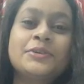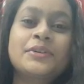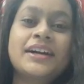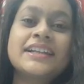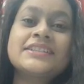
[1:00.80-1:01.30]
তো
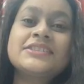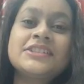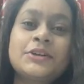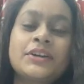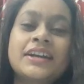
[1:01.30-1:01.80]
ওখানে
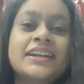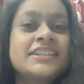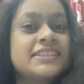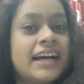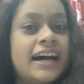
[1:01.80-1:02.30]
চিকনকারি
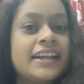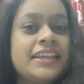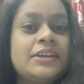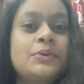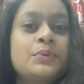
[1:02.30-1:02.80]

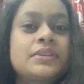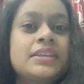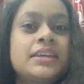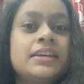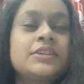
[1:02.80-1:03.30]
শাড়ি
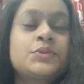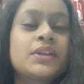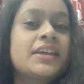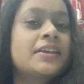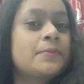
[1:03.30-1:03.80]
কুর্তি
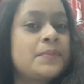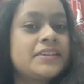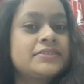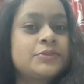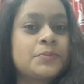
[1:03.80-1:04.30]
চুড়িদারের
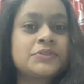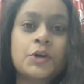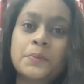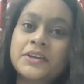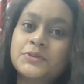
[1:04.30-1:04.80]
পিস তোমরা
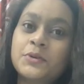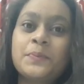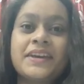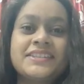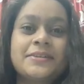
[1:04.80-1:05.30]
সব কিছুই
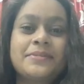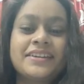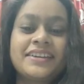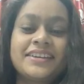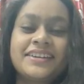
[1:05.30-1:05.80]
পেয়ে যাবে
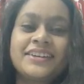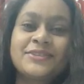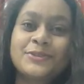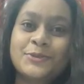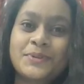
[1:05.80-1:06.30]

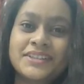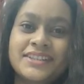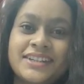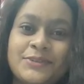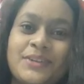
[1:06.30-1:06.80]
তো
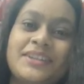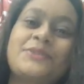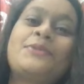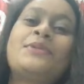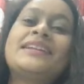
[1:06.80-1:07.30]
তোমাদের একটু একটু
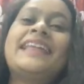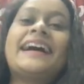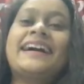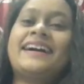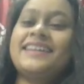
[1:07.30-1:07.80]
খুলে
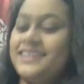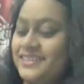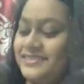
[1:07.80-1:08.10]
দেখাই